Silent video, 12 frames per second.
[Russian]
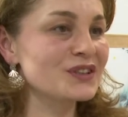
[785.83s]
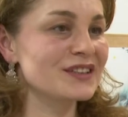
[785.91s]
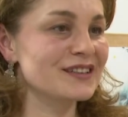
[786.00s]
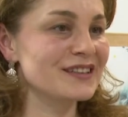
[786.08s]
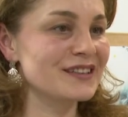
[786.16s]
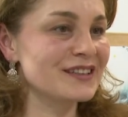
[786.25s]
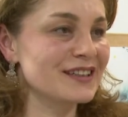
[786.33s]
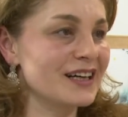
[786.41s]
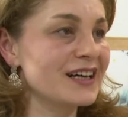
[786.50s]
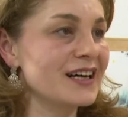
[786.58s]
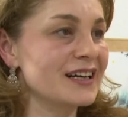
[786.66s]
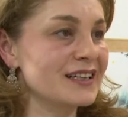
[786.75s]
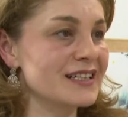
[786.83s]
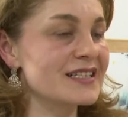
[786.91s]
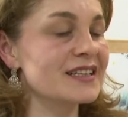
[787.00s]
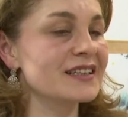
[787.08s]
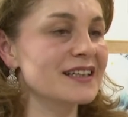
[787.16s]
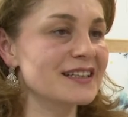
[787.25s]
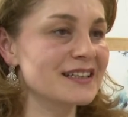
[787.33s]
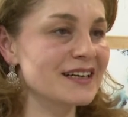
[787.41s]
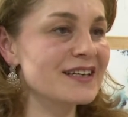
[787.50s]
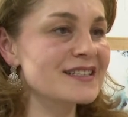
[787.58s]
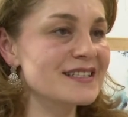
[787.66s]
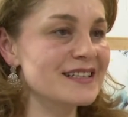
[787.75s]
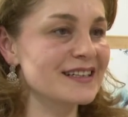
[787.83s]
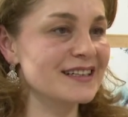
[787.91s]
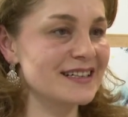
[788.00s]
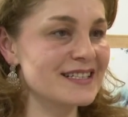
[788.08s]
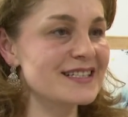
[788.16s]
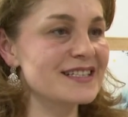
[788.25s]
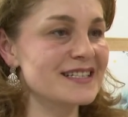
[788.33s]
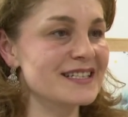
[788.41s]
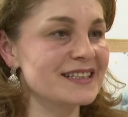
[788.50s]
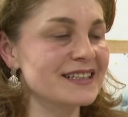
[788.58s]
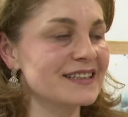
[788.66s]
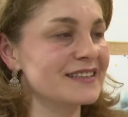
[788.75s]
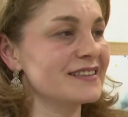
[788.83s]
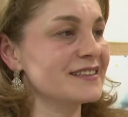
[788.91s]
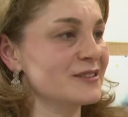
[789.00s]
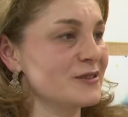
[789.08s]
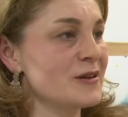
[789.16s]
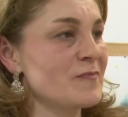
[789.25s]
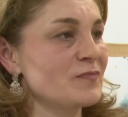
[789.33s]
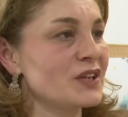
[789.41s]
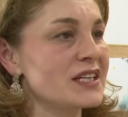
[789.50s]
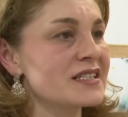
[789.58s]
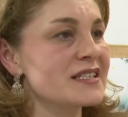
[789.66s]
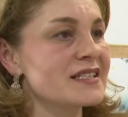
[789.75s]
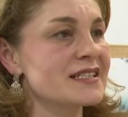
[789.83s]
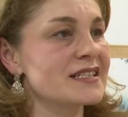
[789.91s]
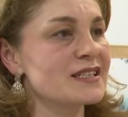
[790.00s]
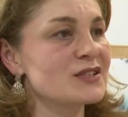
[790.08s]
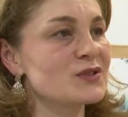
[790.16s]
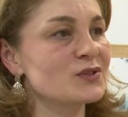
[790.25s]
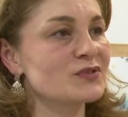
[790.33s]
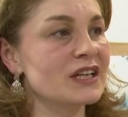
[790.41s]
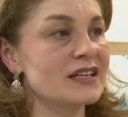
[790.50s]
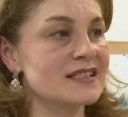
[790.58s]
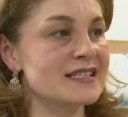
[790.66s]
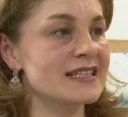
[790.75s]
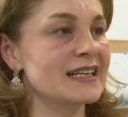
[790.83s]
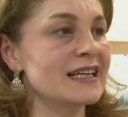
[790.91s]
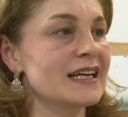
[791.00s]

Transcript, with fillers: э, какая красота и грация остинских э, традиций идет в танце.